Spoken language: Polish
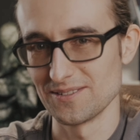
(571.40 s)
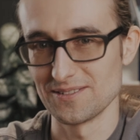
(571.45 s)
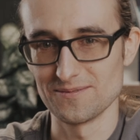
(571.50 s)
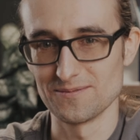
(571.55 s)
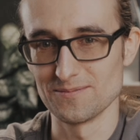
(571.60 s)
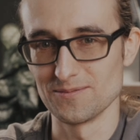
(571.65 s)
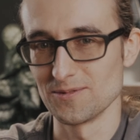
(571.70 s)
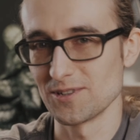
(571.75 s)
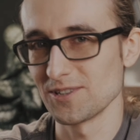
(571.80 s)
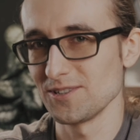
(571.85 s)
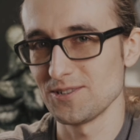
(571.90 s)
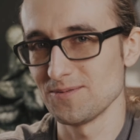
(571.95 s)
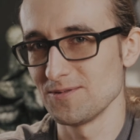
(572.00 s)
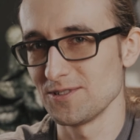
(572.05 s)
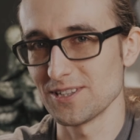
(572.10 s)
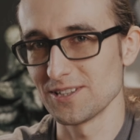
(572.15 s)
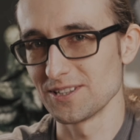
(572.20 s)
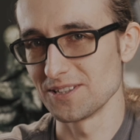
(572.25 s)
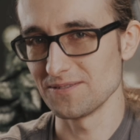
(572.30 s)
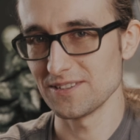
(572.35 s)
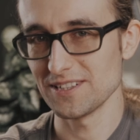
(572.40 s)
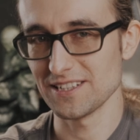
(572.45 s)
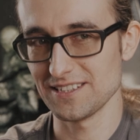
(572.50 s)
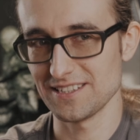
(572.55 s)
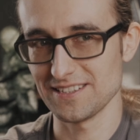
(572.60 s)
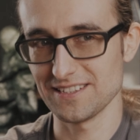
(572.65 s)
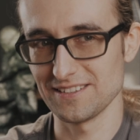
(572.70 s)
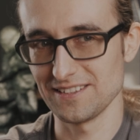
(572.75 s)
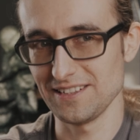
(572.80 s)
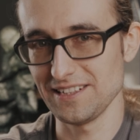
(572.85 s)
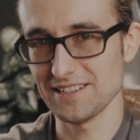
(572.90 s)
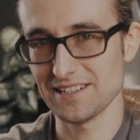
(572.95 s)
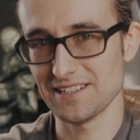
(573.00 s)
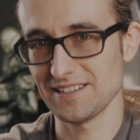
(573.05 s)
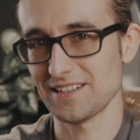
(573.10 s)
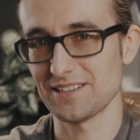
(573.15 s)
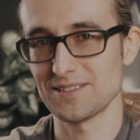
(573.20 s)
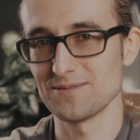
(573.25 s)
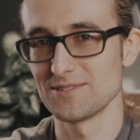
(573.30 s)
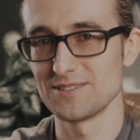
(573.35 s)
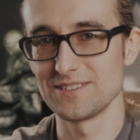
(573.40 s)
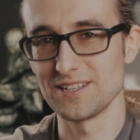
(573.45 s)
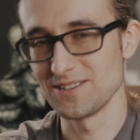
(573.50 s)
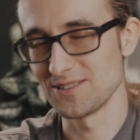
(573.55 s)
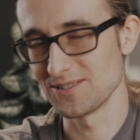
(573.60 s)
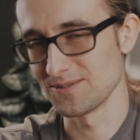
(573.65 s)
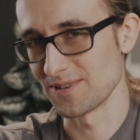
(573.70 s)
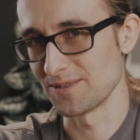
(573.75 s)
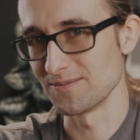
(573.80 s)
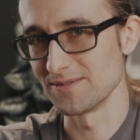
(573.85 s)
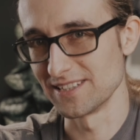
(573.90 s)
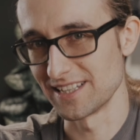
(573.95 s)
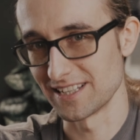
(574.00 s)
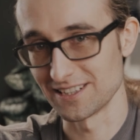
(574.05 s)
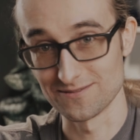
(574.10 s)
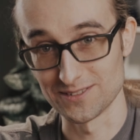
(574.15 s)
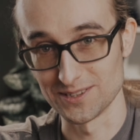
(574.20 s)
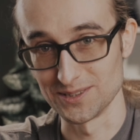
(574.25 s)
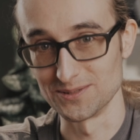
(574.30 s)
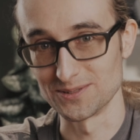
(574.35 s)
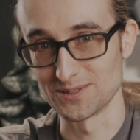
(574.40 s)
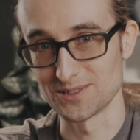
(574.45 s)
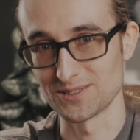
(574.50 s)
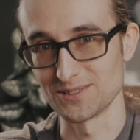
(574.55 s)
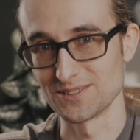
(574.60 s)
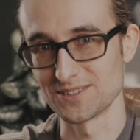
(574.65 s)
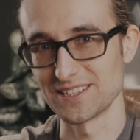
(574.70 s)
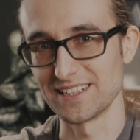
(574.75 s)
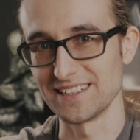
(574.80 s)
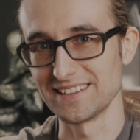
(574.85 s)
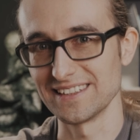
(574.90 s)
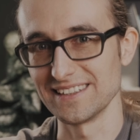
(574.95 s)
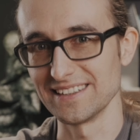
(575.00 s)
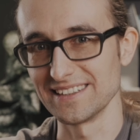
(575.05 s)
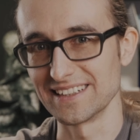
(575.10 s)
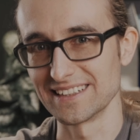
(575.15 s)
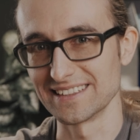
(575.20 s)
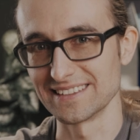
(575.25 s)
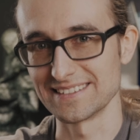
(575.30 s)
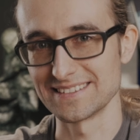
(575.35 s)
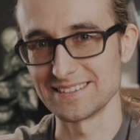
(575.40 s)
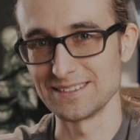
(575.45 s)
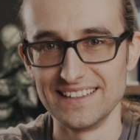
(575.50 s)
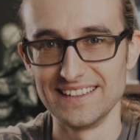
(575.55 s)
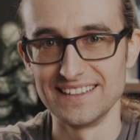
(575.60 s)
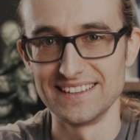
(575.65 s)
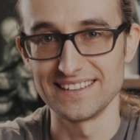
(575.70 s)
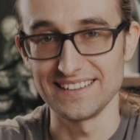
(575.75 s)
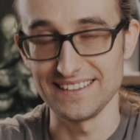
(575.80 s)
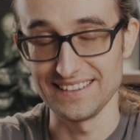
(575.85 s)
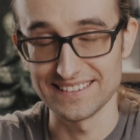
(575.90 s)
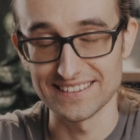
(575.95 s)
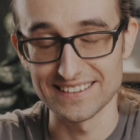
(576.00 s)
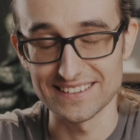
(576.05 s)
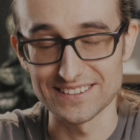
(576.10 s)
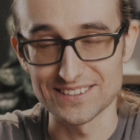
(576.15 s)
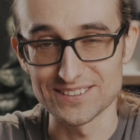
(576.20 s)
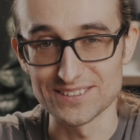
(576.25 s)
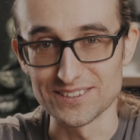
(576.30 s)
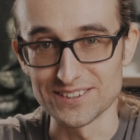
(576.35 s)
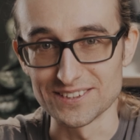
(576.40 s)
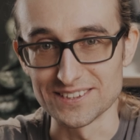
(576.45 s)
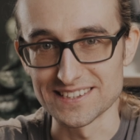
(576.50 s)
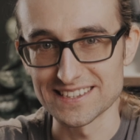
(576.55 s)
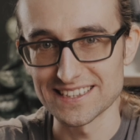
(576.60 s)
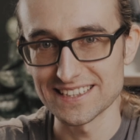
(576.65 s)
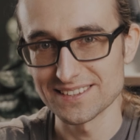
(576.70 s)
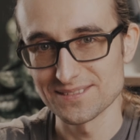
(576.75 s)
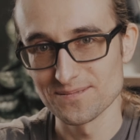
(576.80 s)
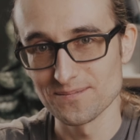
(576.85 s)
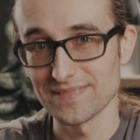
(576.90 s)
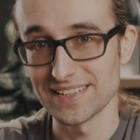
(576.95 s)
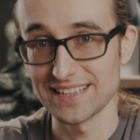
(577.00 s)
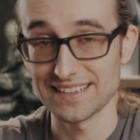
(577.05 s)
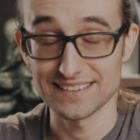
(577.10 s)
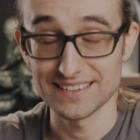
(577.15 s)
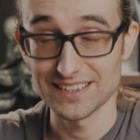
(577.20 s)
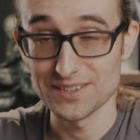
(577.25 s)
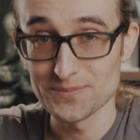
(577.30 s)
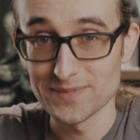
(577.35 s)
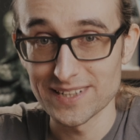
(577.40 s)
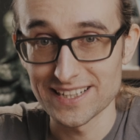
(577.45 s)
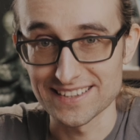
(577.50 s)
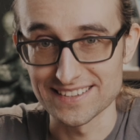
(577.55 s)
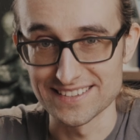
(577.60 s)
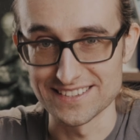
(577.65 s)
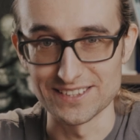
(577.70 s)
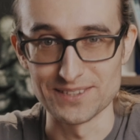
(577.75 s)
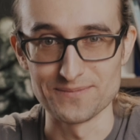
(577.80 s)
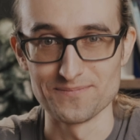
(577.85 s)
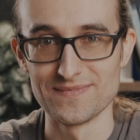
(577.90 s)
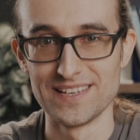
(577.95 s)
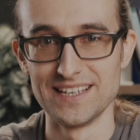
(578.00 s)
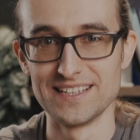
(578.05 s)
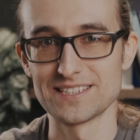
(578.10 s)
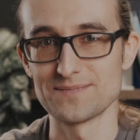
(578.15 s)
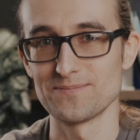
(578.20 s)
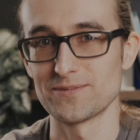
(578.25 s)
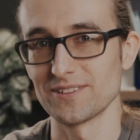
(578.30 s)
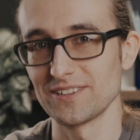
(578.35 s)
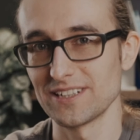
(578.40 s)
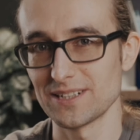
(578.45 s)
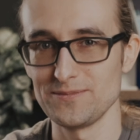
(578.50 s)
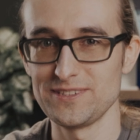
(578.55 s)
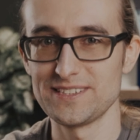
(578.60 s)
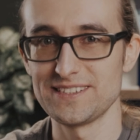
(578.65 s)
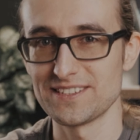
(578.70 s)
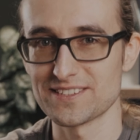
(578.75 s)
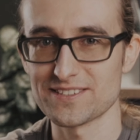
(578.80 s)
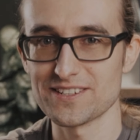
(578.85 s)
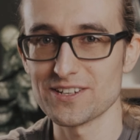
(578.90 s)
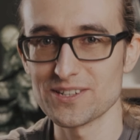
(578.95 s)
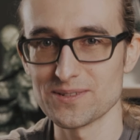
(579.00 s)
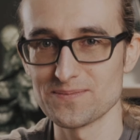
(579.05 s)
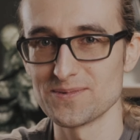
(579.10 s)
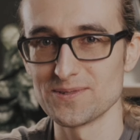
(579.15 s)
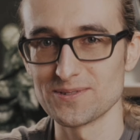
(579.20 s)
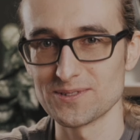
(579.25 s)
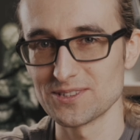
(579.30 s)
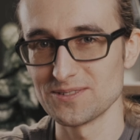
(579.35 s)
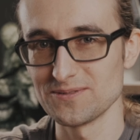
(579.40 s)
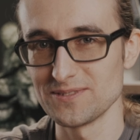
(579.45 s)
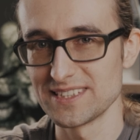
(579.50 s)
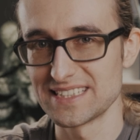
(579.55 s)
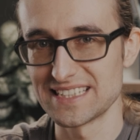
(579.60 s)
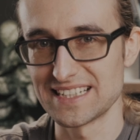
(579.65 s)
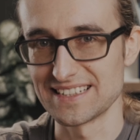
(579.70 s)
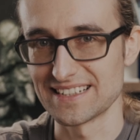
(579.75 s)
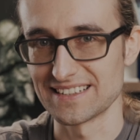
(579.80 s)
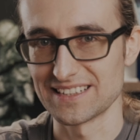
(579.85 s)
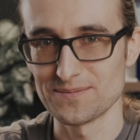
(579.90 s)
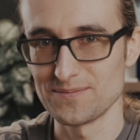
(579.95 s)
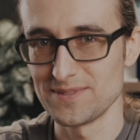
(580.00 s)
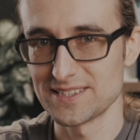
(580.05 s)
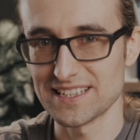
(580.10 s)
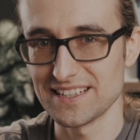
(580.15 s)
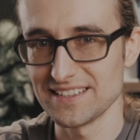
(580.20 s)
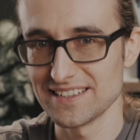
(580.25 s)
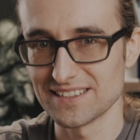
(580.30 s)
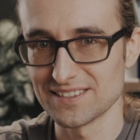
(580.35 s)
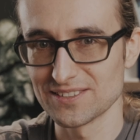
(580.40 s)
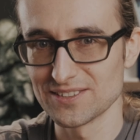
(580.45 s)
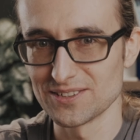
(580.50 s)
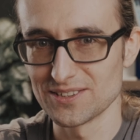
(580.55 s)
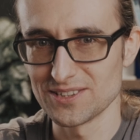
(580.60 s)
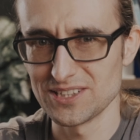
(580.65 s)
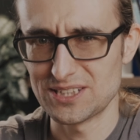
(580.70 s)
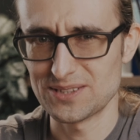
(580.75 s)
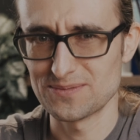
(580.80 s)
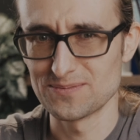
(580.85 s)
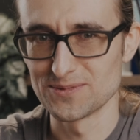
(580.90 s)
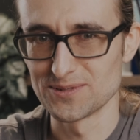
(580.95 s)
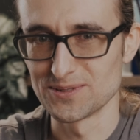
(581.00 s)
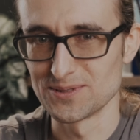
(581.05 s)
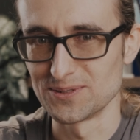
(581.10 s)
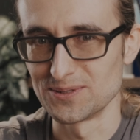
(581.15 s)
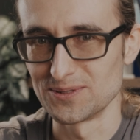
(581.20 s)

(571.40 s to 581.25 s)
mogliśmy się dowiedzieć, ile na tym zdjęciu mamy lat według sztucznej inteligencji. Interesująca? Jak najbardziej. Z programistycznego punktu widzenia napisanie algorytmu